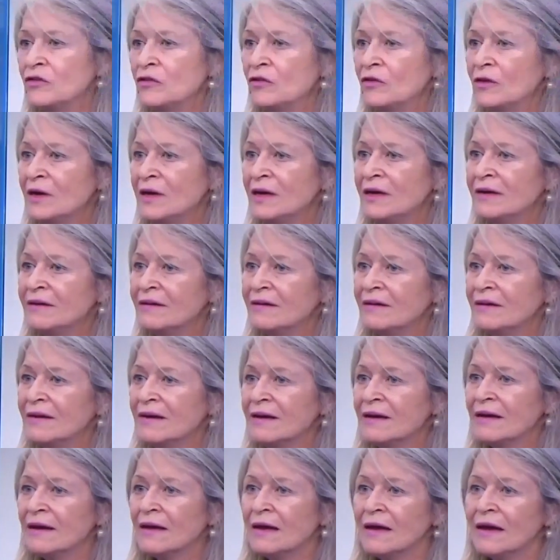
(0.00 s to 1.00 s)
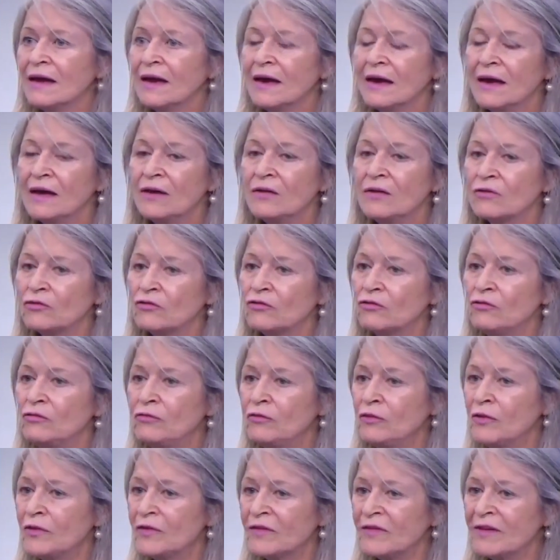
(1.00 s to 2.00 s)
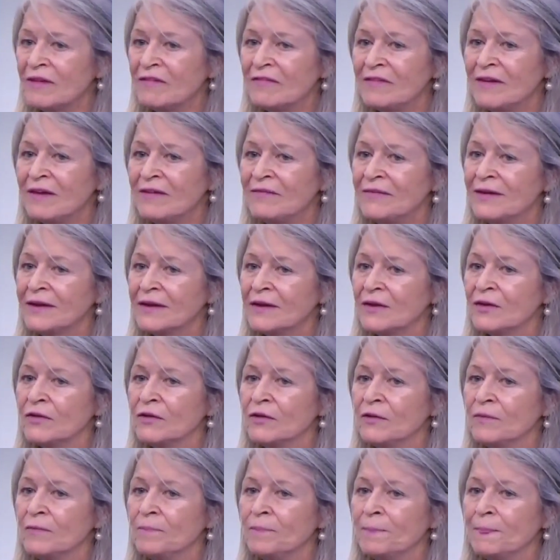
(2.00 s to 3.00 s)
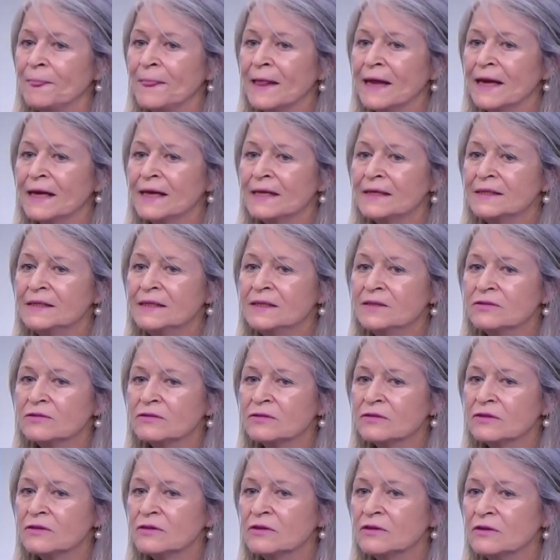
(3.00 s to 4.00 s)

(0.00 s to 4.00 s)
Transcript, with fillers: gens, elle était... Alors souvent, ça va avec... Euh, disons